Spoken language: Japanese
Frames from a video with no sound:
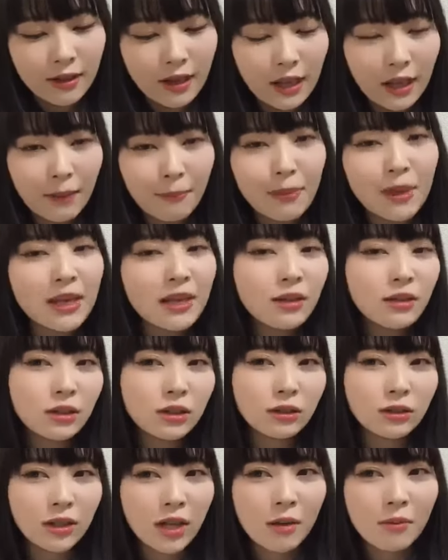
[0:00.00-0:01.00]
なんか
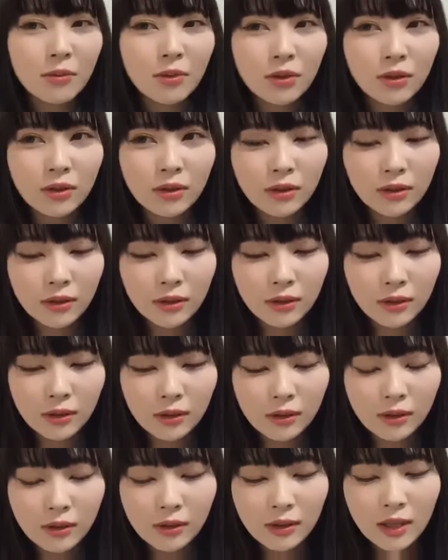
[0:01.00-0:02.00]
ピンクとかも
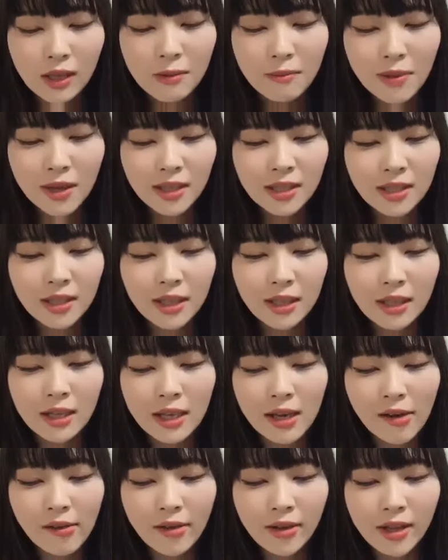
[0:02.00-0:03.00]
今しか
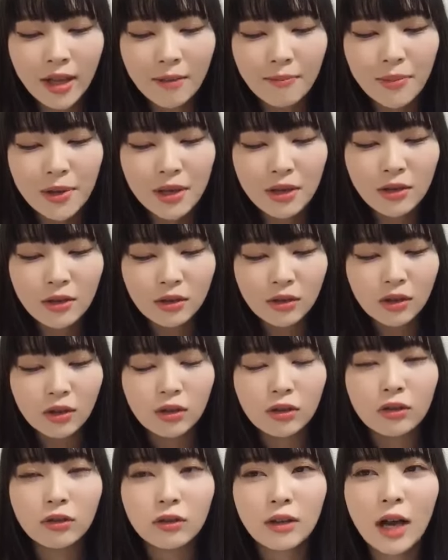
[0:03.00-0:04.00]
似合わないピンクの
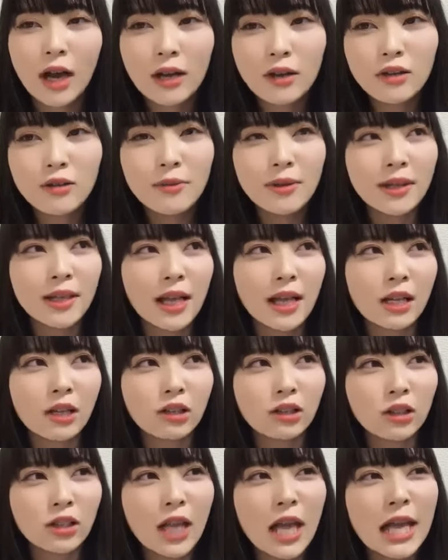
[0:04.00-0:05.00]
色とかあるみたいなこ
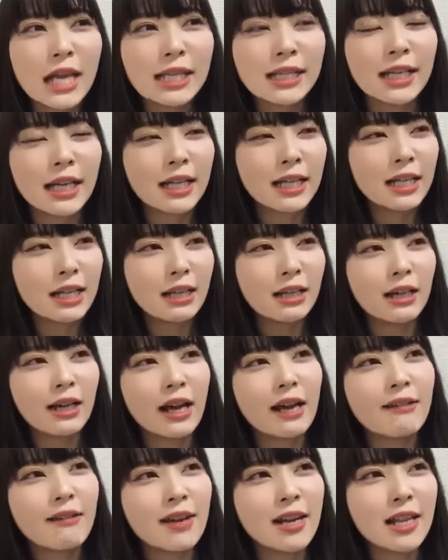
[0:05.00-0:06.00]
と店員さんに一
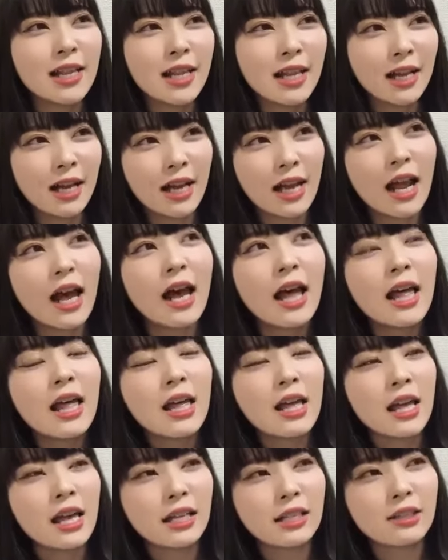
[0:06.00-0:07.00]
回言われてから
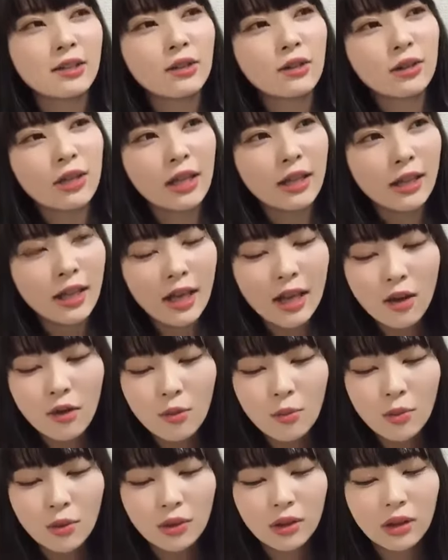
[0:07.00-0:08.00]
あそうだな
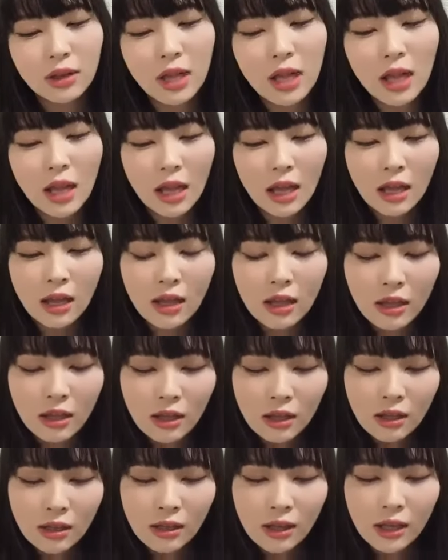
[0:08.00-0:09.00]
思って
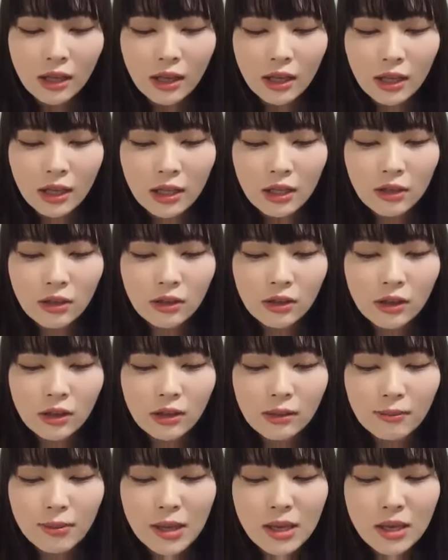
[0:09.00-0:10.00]
なんか色
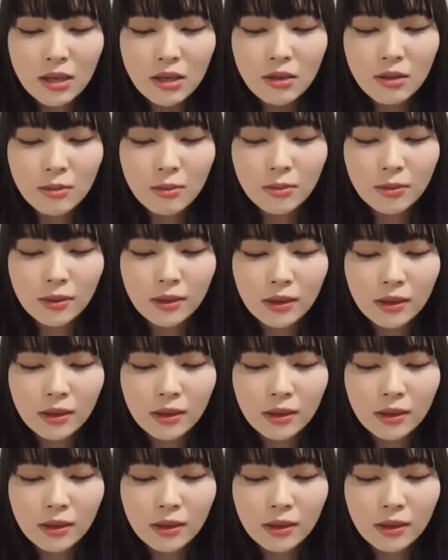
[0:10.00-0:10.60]
ピンク